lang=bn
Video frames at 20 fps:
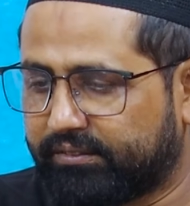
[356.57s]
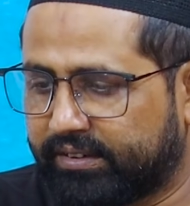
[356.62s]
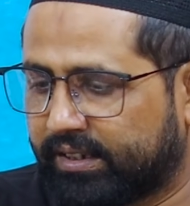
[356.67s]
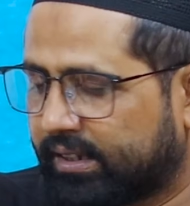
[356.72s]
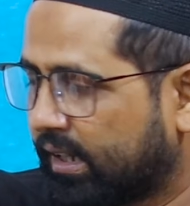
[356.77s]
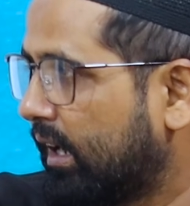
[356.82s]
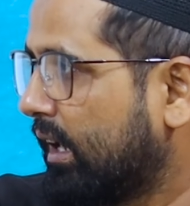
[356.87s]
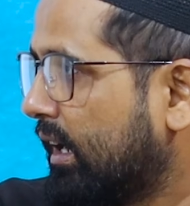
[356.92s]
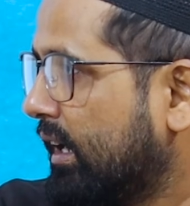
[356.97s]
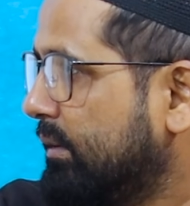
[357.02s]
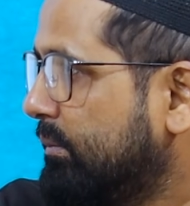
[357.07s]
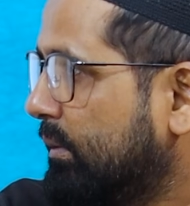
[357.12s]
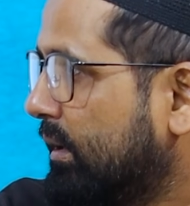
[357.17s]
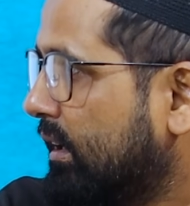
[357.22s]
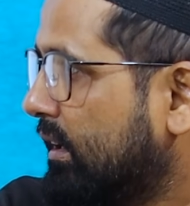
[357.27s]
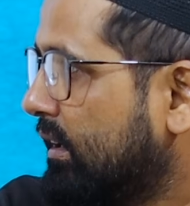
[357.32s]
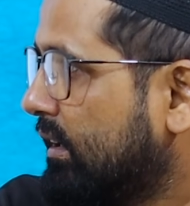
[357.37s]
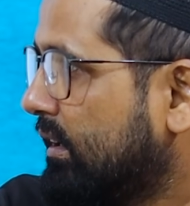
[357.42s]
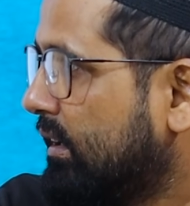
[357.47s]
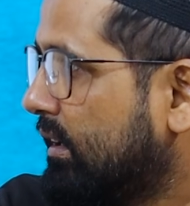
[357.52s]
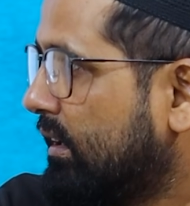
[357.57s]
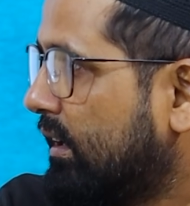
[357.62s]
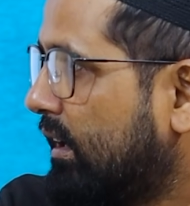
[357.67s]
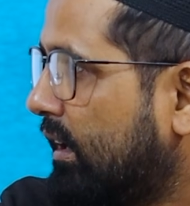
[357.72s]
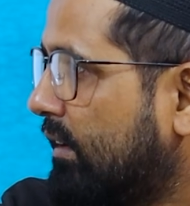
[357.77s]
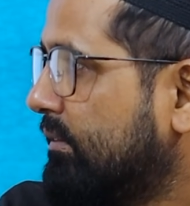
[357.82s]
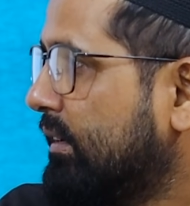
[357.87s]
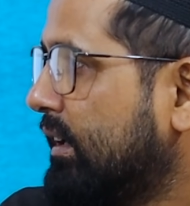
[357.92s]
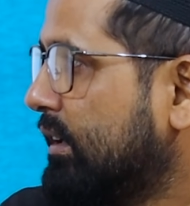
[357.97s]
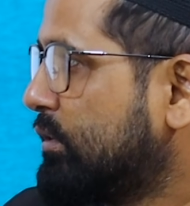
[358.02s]
যেটা লাগাইবা
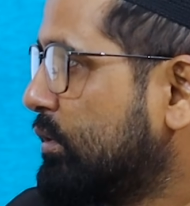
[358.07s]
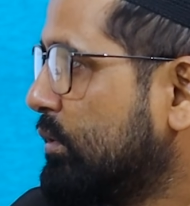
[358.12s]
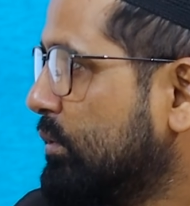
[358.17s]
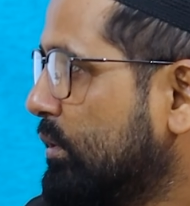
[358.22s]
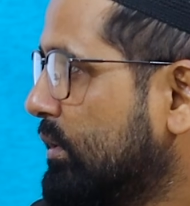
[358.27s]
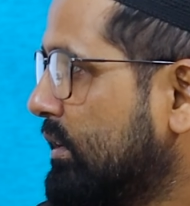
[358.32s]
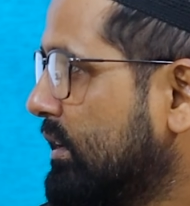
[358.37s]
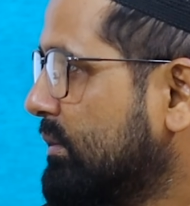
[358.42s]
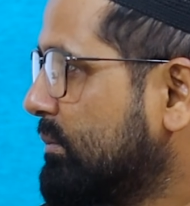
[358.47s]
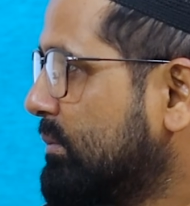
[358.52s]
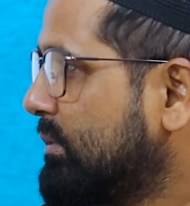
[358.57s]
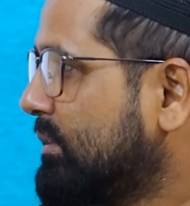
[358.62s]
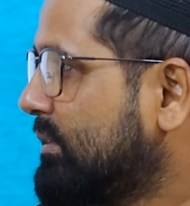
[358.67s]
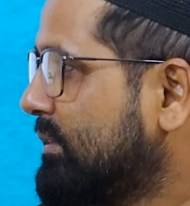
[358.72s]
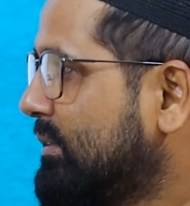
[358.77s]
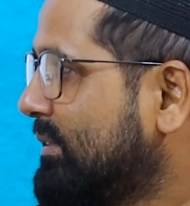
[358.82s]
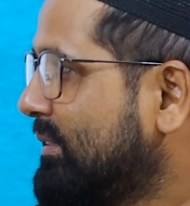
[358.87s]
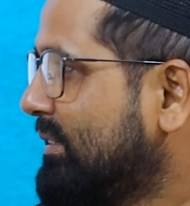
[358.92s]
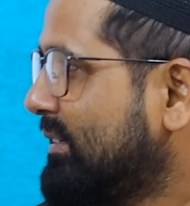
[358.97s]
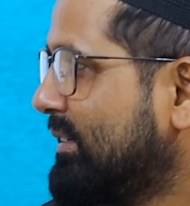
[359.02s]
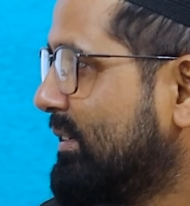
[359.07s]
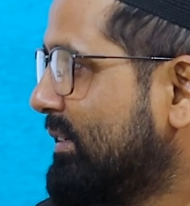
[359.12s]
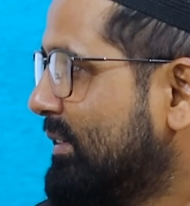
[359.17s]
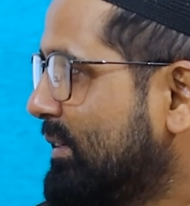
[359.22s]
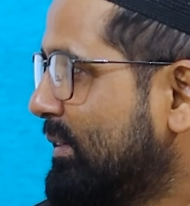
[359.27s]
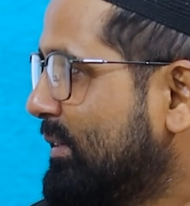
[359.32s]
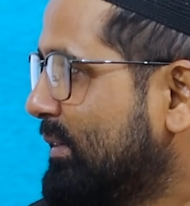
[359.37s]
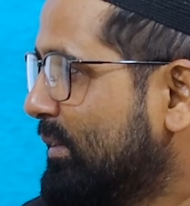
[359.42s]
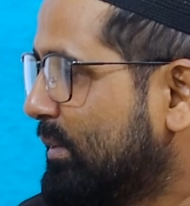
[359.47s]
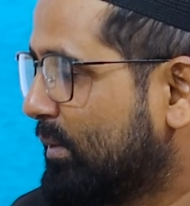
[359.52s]
আপনারে সুন্দর লাগবো
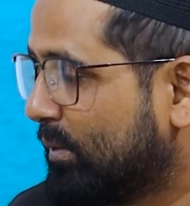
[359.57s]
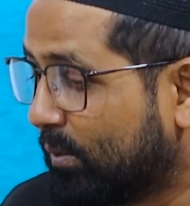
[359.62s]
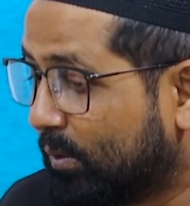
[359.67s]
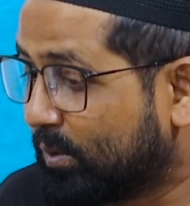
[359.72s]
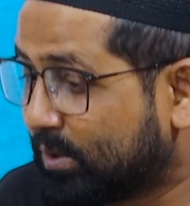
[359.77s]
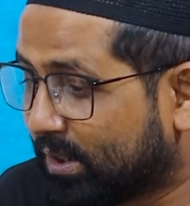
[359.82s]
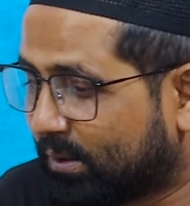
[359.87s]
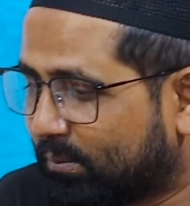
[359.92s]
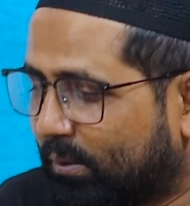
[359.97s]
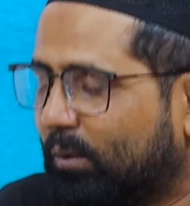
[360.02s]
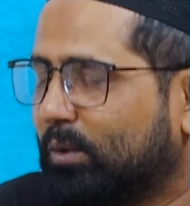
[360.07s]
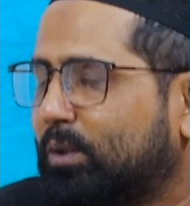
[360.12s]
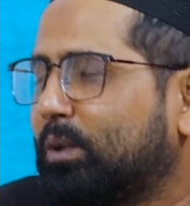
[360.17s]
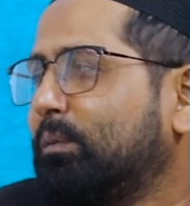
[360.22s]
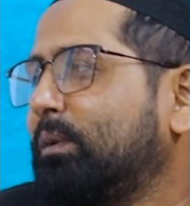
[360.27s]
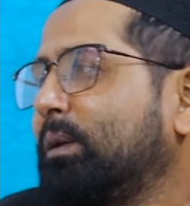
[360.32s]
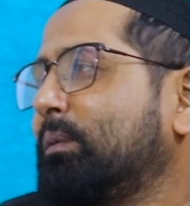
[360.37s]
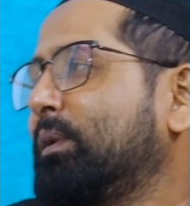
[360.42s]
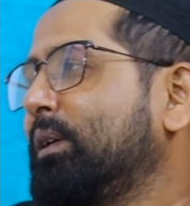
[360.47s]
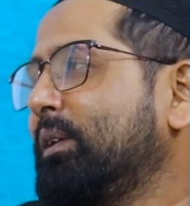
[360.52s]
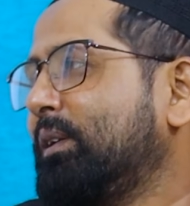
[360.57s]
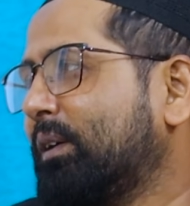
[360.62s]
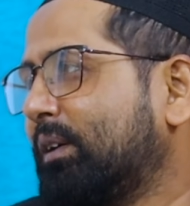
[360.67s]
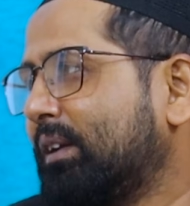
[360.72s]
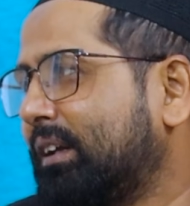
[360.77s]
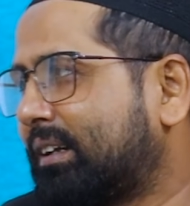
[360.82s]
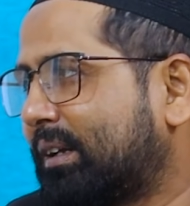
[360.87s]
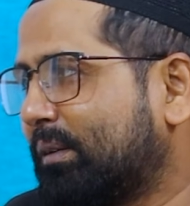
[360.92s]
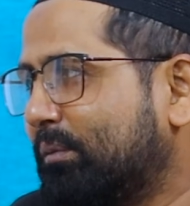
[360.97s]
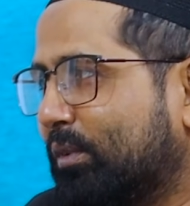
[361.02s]
ওই দেখবা ওই সময় মহিলা
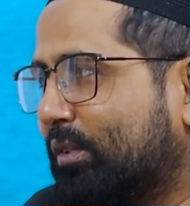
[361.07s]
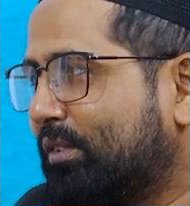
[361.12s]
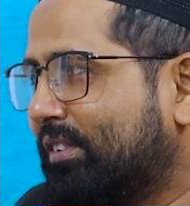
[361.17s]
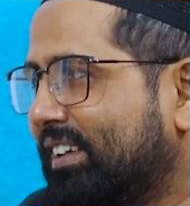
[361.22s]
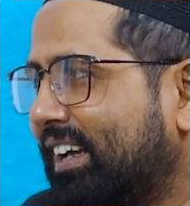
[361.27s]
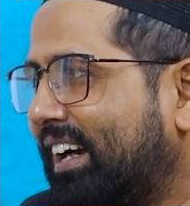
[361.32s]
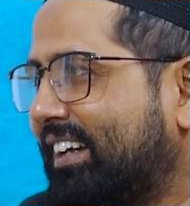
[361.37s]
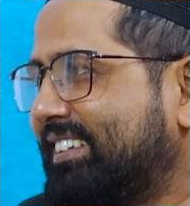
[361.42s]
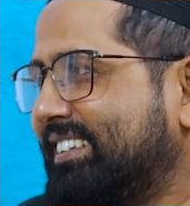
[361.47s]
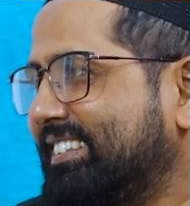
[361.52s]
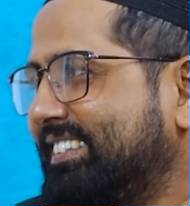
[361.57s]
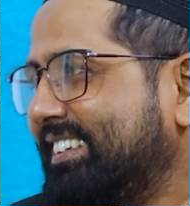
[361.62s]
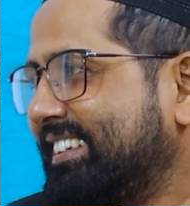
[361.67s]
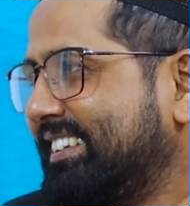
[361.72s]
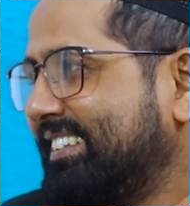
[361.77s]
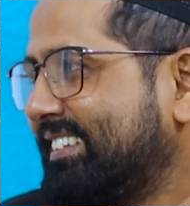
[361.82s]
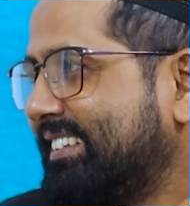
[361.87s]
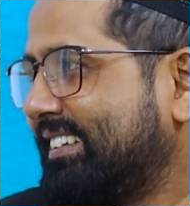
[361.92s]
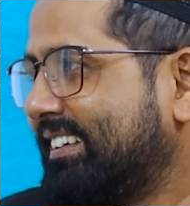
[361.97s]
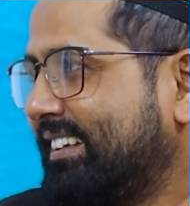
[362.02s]
হলে একটা মুসকি আসিতে